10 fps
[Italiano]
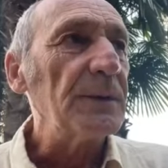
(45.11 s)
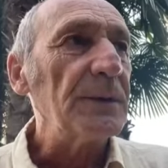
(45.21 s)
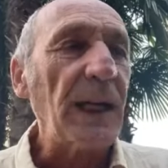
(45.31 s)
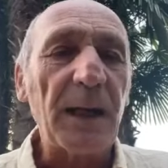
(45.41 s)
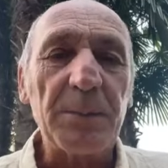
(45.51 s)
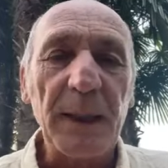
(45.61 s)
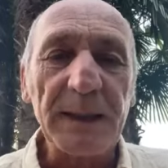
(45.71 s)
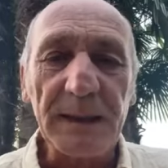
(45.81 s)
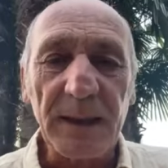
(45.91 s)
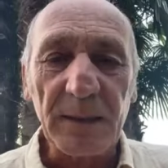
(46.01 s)
dalla
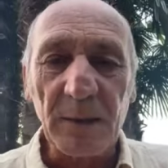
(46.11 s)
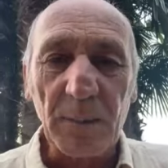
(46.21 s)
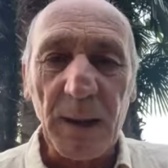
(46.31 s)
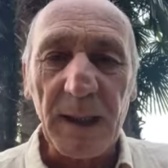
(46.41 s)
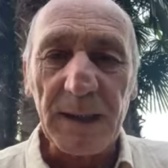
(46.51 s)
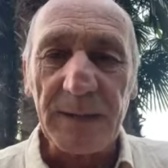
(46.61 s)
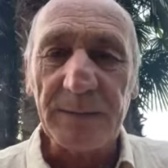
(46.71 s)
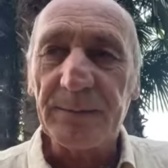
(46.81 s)
parte dei normali,